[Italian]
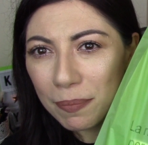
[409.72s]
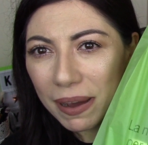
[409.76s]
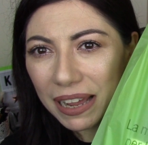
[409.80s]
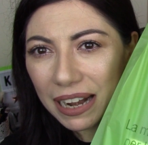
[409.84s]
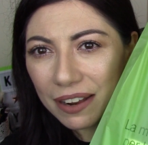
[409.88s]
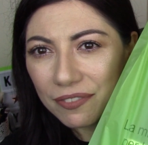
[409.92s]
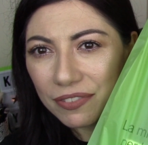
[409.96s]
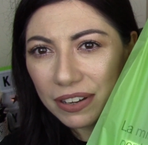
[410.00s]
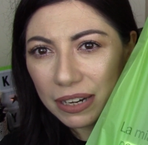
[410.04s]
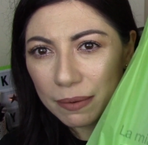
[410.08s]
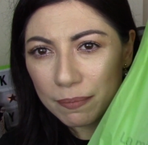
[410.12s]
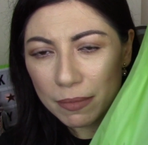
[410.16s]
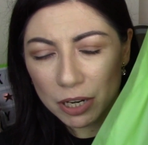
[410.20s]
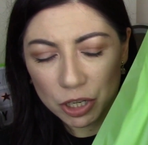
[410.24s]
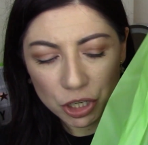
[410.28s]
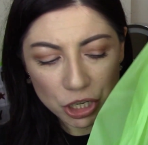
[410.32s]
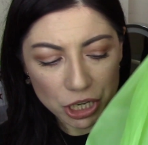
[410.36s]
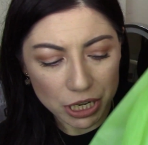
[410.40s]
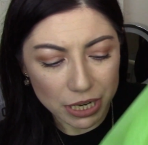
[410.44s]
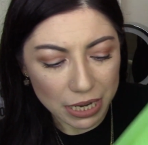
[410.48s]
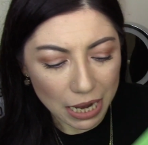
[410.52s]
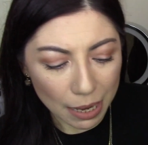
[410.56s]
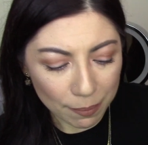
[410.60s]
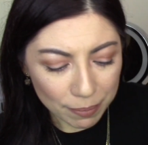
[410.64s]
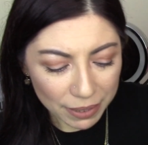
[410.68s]

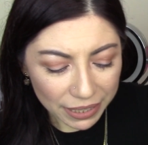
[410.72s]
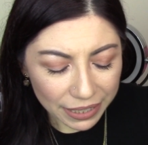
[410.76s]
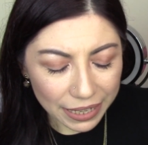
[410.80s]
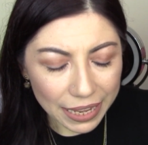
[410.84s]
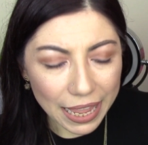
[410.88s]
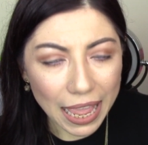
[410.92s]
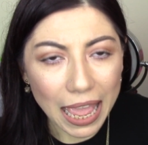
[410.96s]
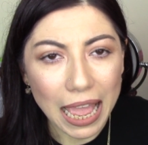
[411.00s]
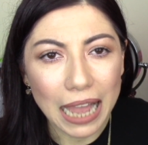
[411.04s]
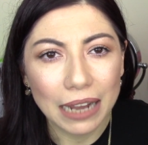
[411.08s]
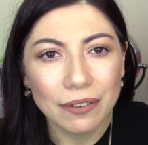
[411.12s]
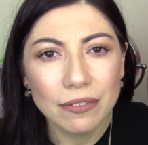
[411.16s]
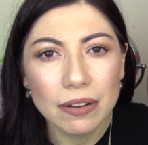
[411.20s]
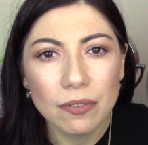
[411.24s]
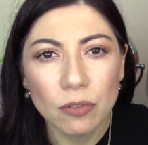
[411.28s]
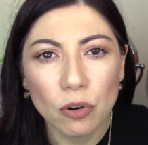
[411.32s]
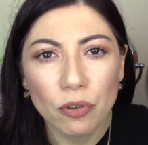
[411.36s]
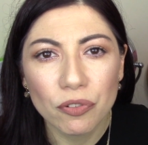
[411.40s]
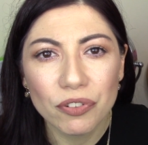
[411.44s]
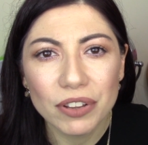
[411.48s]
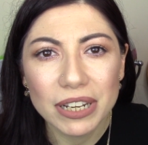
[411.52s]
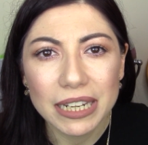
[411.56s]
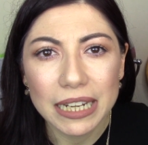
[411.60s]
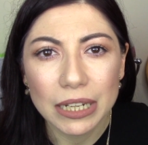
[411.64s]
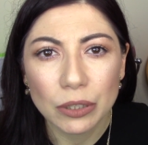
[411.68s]
parafarmacia perché avevo
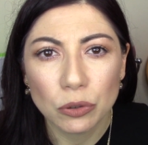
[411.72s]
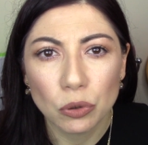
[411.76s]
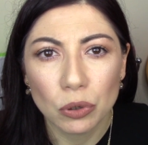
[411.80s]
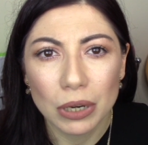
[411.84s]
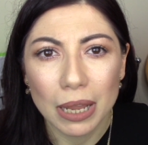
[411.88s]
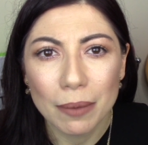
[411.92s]
finito